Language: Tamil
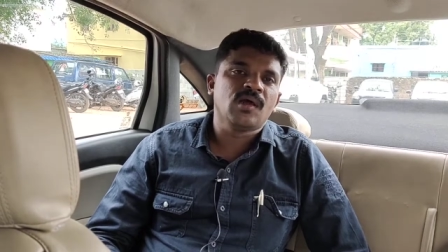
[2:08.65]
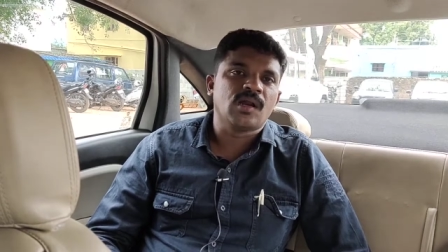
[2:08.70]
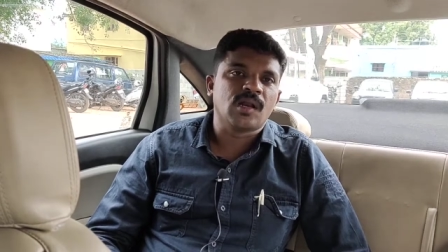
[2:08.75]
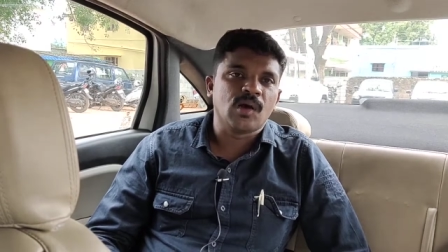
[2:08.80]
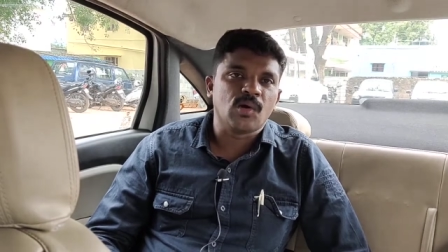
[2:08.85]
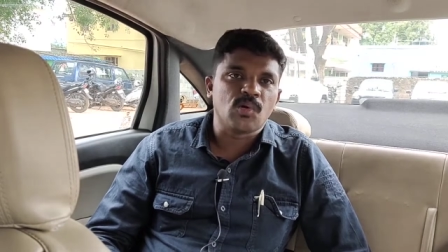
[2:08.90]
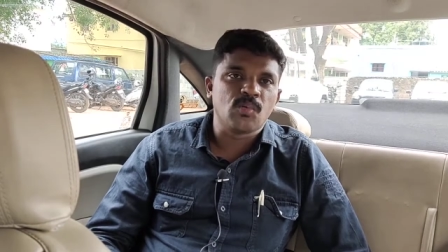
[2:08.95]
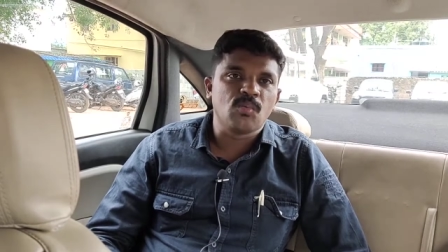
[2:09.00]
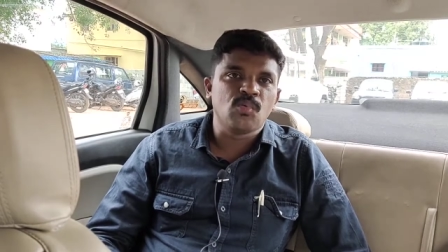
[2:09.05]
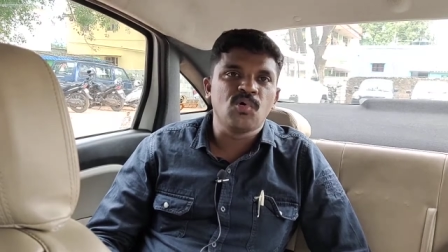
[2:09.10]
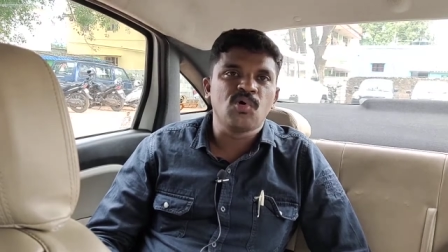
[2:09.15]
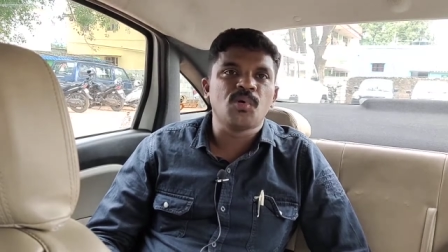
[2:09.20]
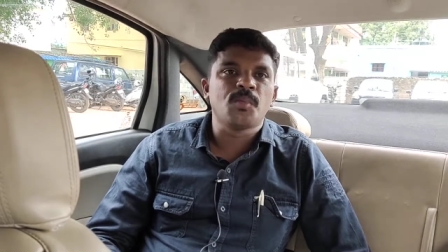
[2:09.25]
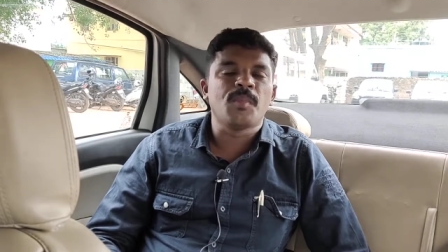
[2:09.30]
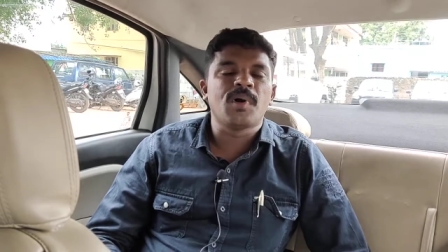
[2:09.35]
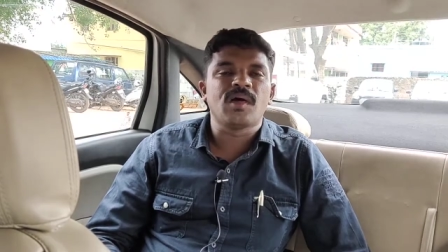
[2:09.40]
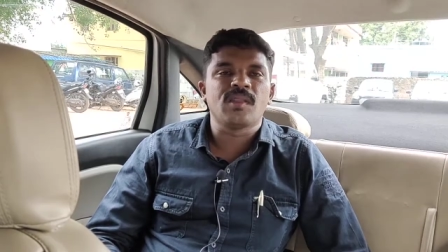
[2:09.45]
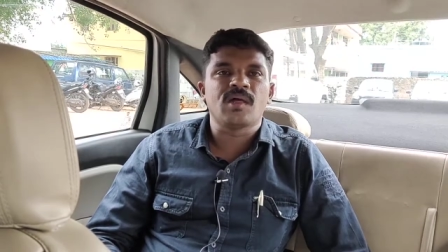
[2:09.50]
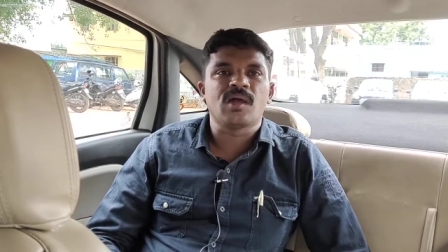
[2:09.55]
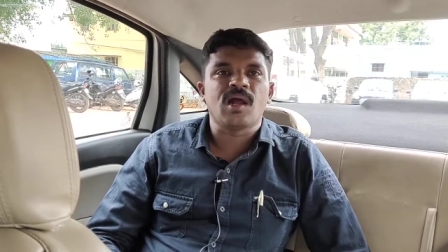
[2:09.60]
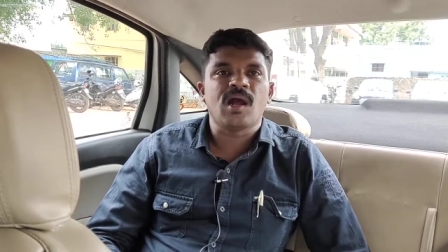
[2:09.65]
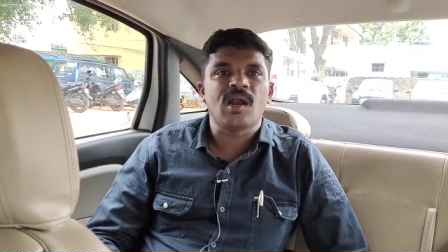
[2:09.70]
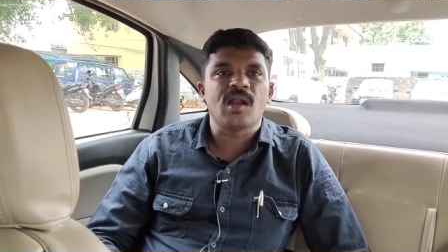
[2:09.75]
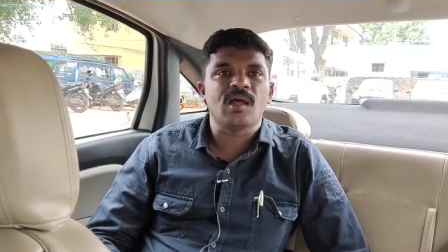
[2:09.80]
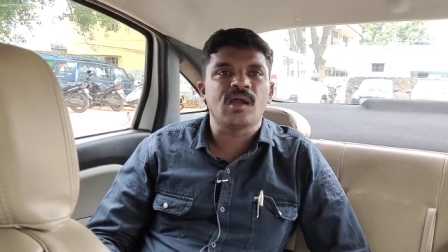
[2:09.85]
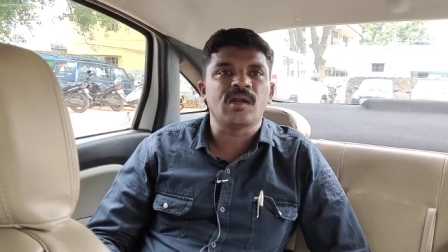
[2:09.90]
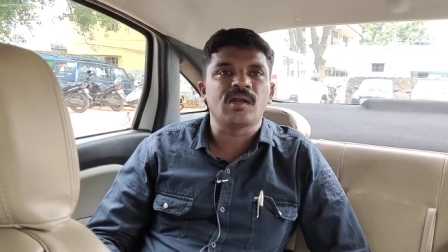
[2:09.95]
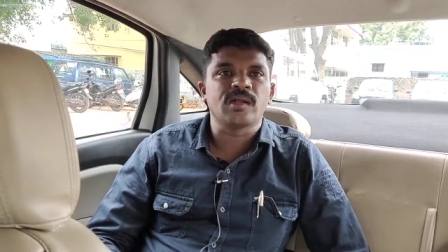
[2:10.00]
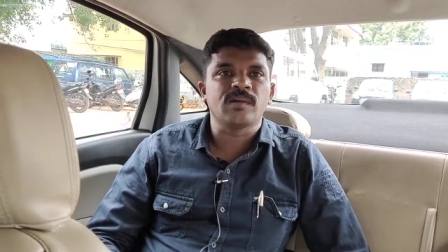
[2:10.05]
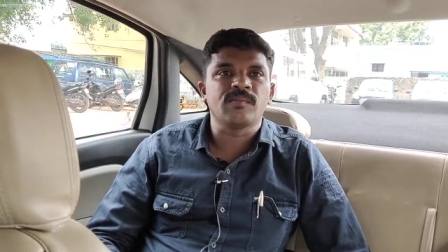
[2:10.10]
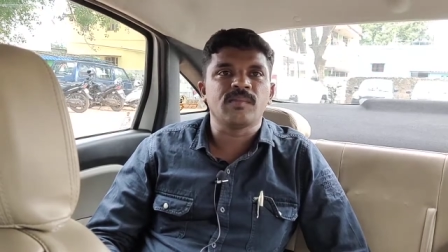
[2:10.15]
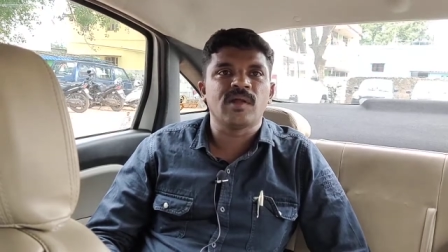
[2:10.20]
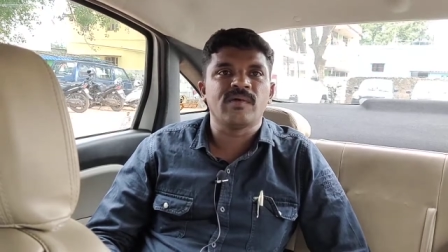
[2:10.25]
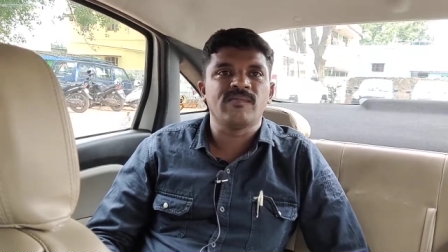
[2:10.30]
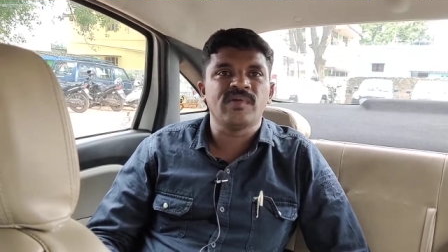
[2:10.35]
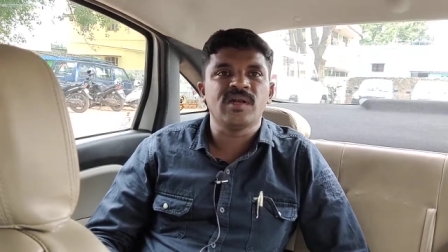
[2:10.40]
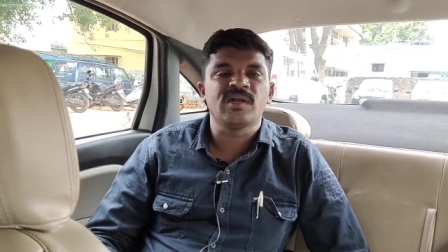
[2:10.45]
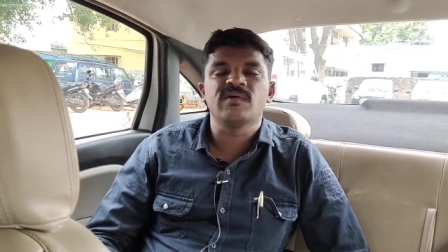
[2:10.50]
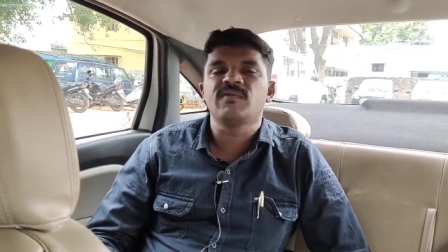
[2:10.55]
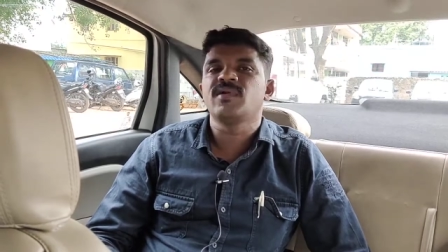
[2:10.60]
நான் ஒரு மூன்று மாத காலகட்டம்
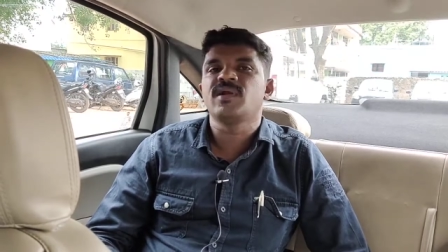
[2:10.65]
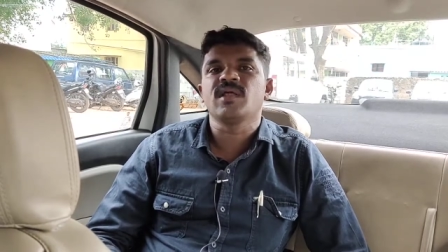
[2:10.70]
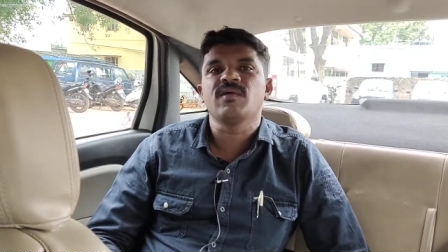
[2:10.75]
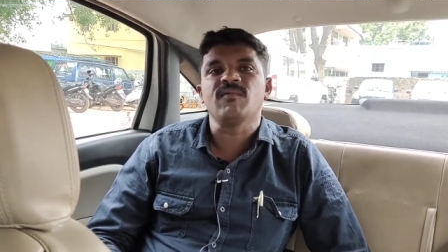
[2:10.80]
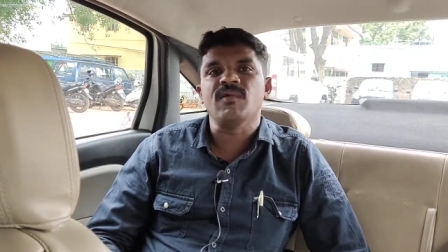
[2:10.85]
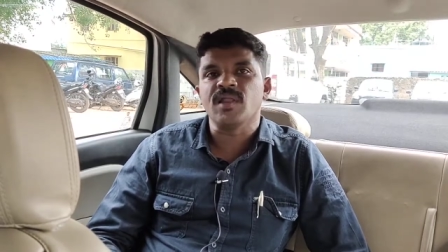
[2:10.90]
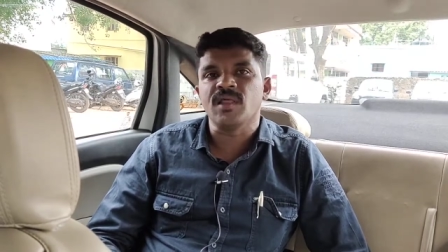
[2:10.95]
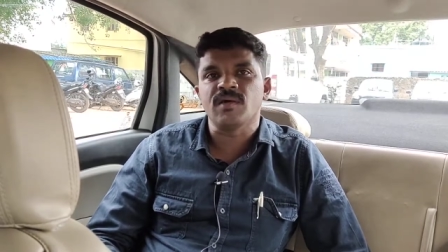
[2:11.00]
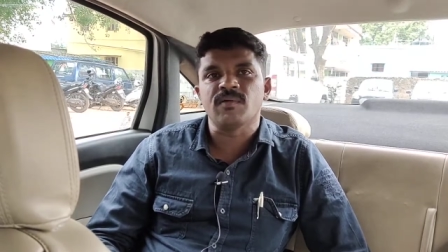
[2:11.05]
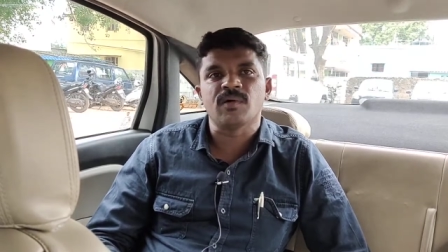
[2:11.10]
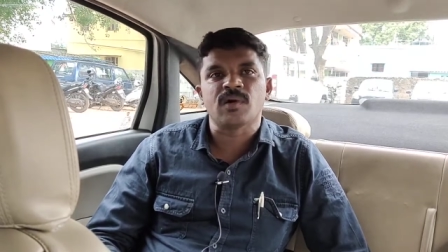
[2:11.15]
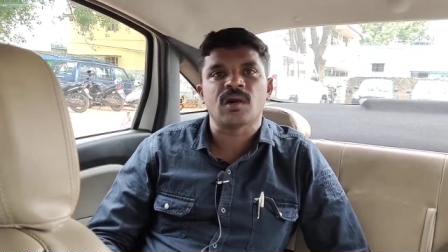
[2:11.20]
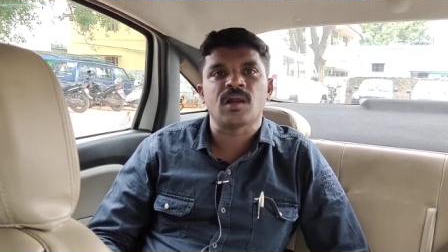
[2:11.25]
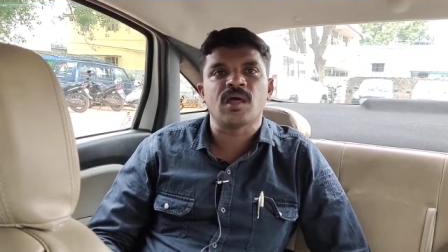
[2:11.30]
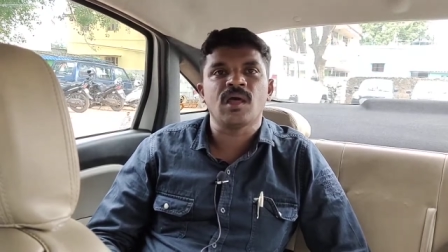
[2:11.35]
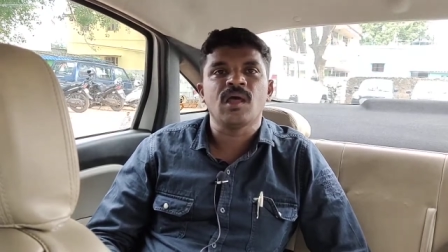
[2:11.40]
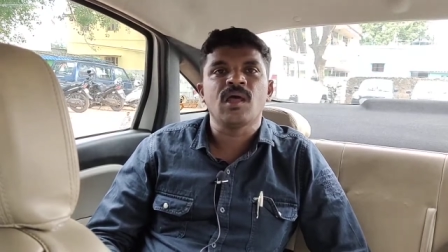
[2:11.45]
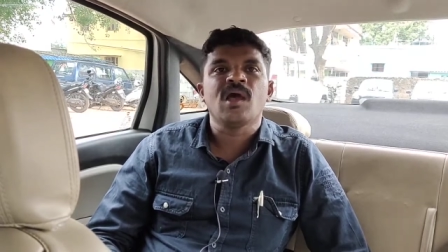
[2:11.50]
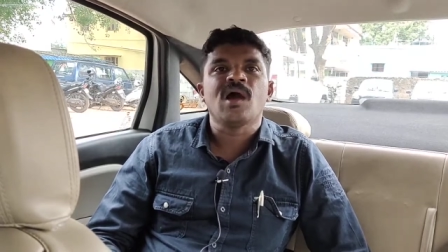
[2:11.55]
நான் வீட்டை விட்டே வெளியே வரல